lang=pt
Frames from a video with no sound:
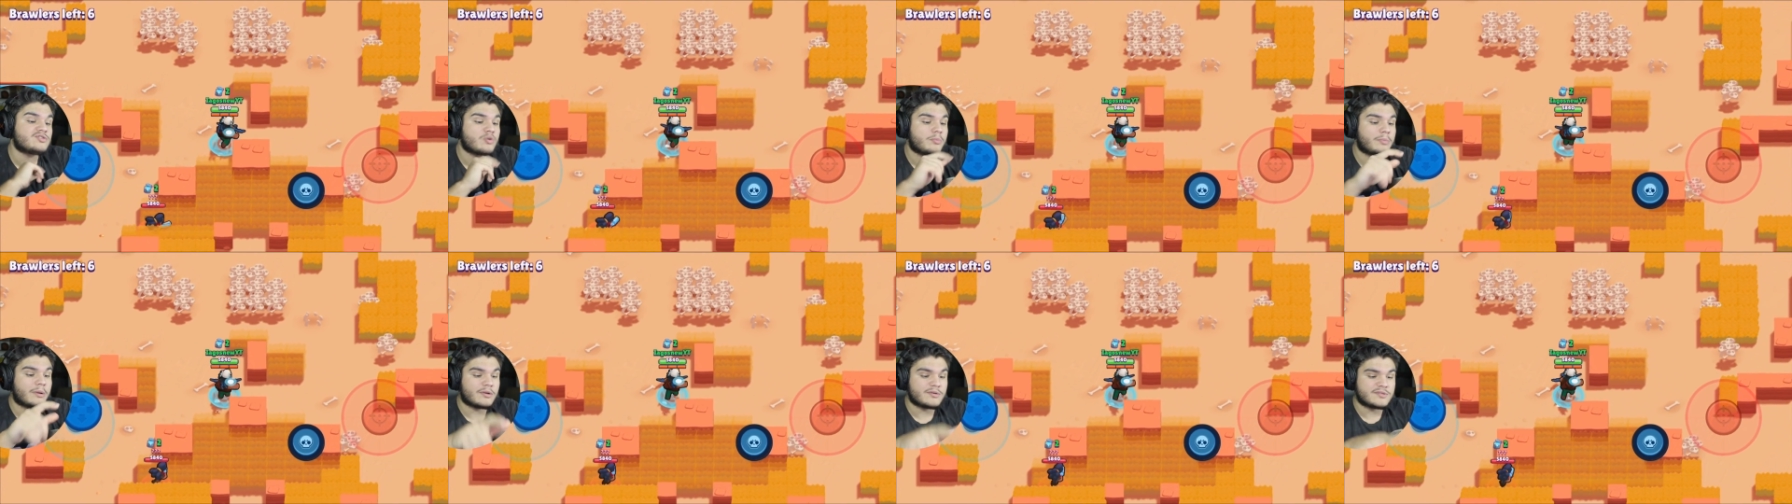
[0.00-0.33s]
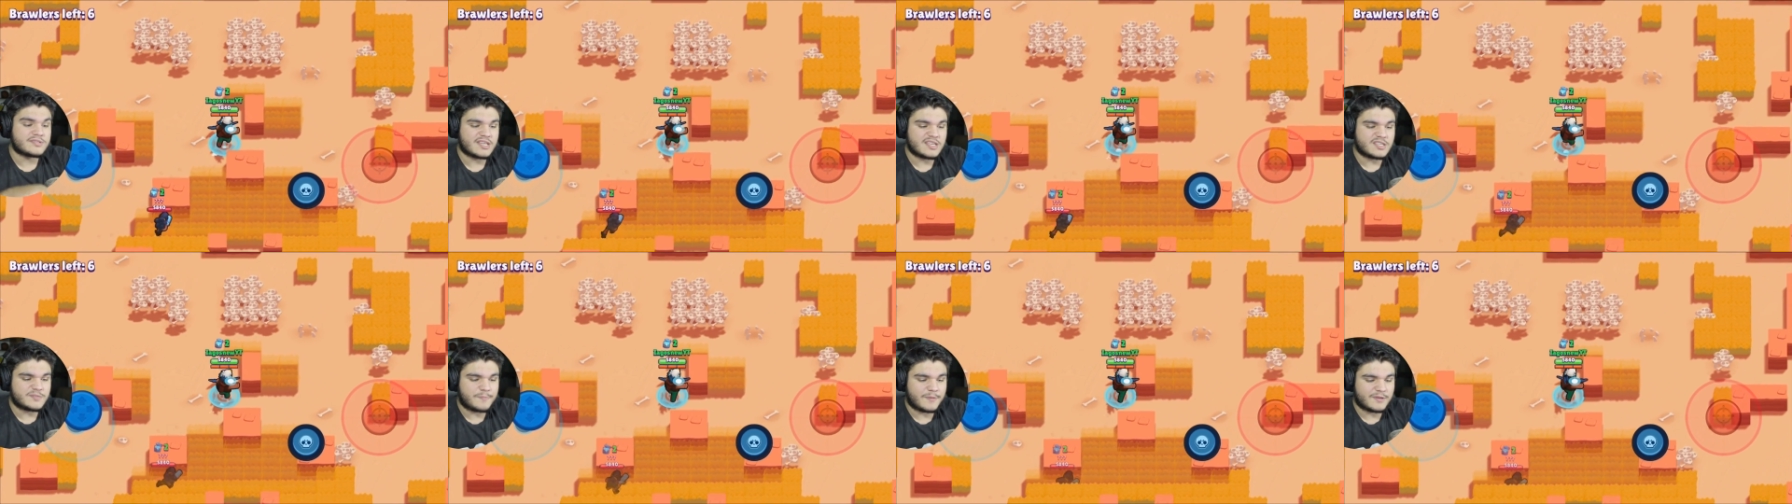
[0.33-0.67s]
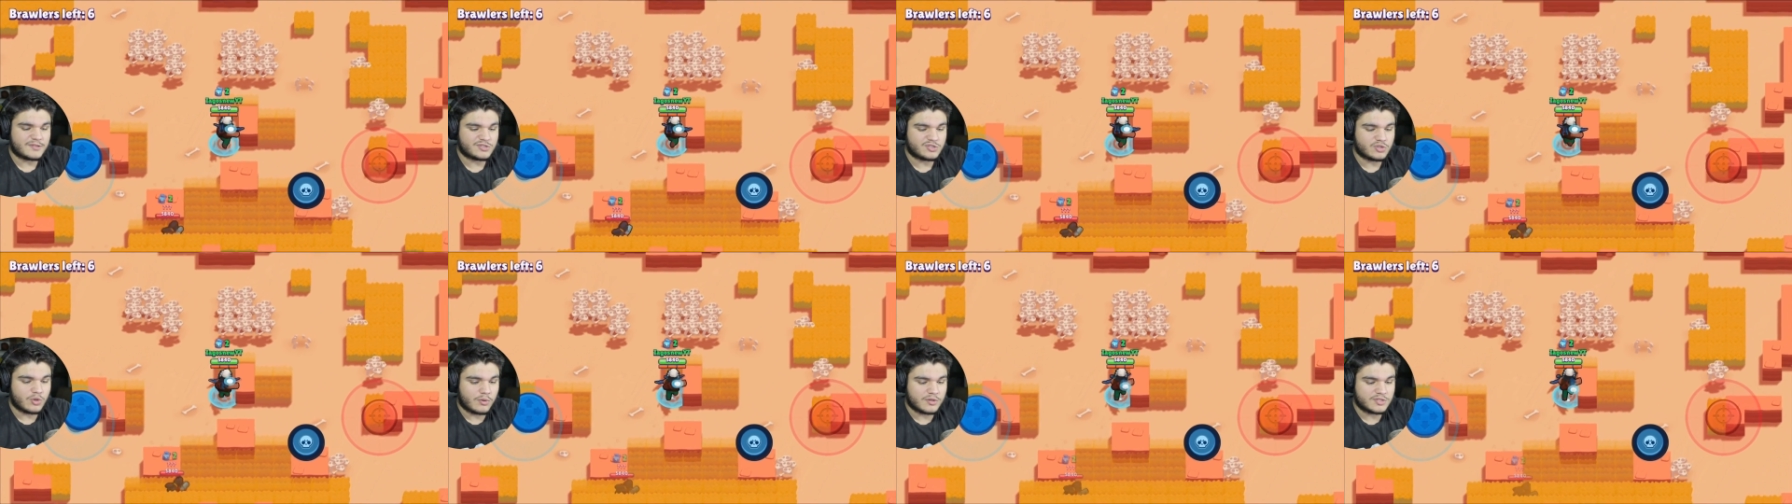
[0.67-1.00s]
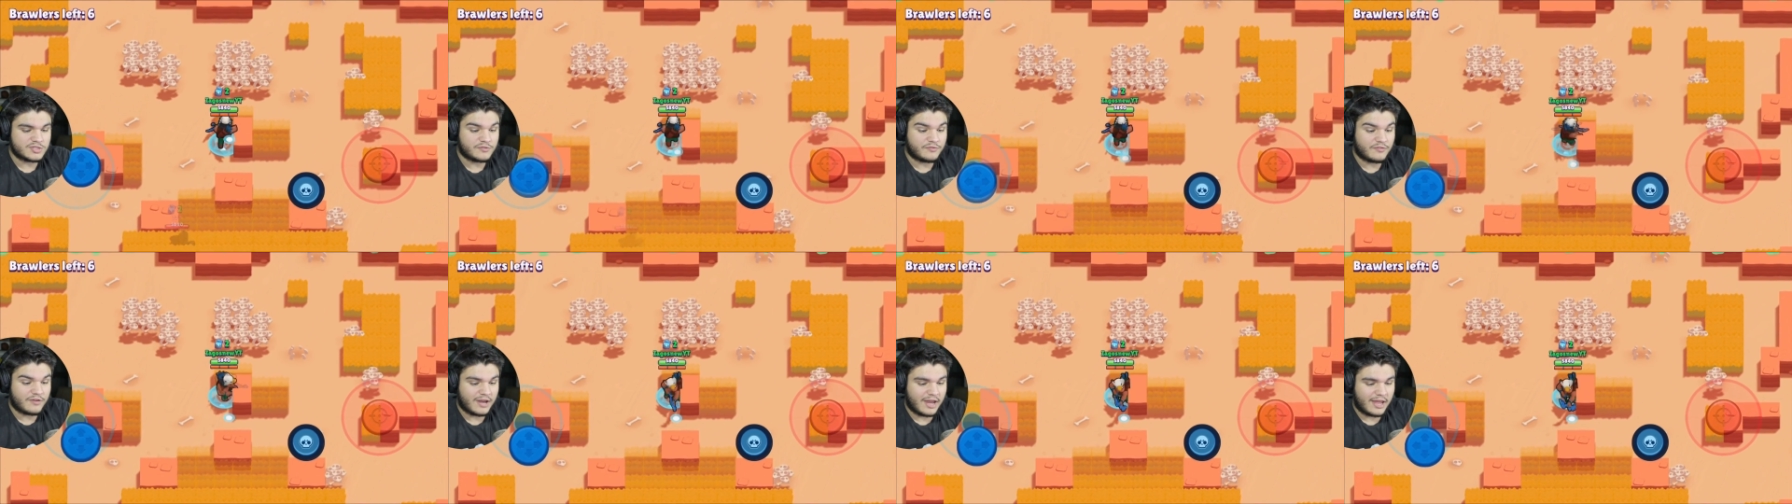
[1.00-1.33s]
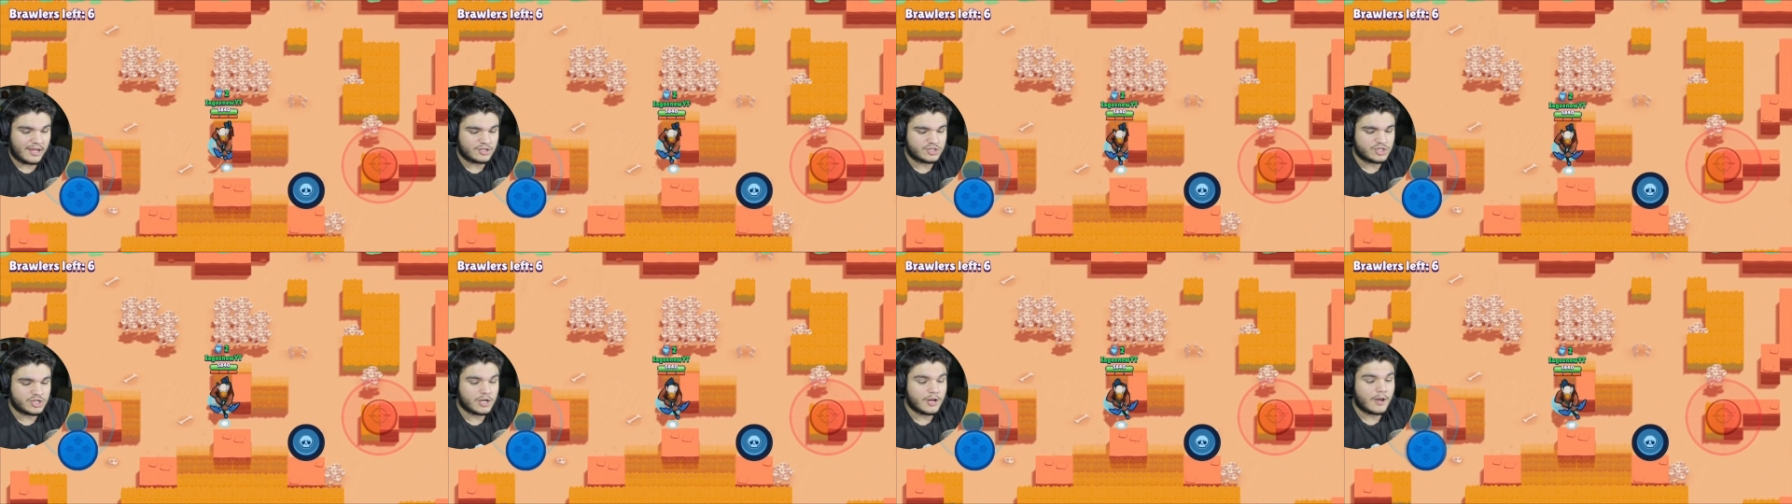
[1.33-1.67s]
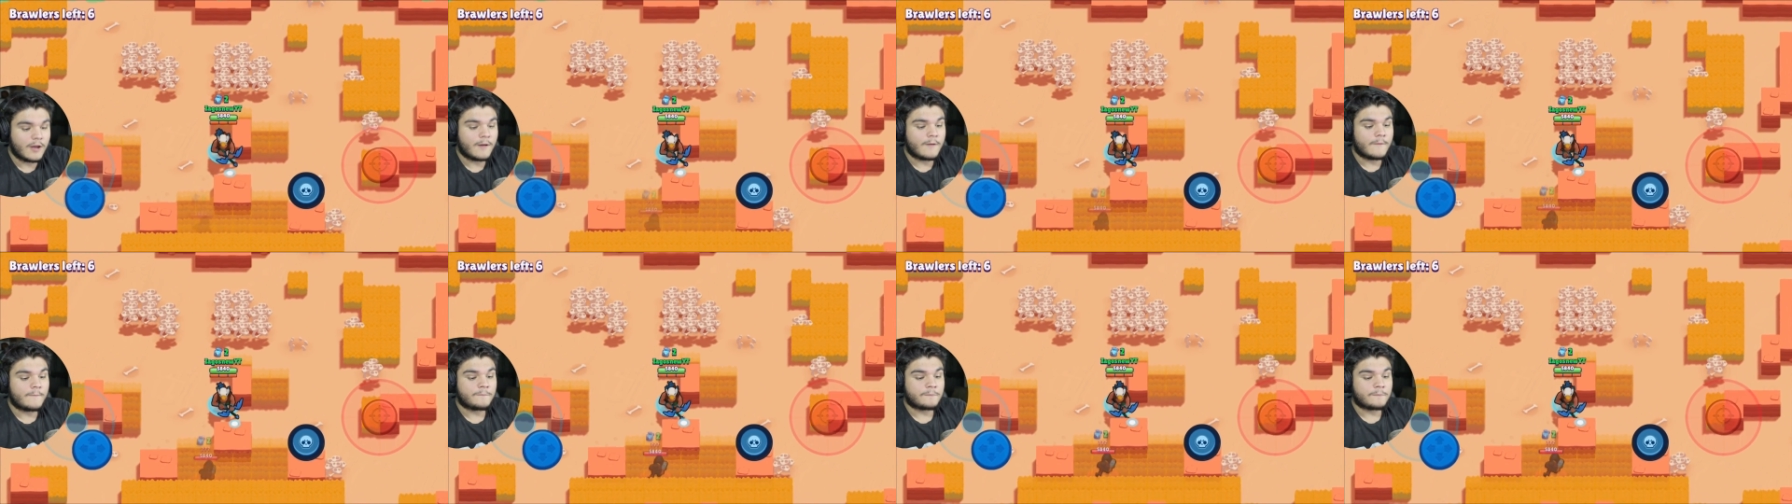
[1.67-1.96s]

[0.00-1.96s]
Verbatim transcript: sobrando seis pessoas, diferente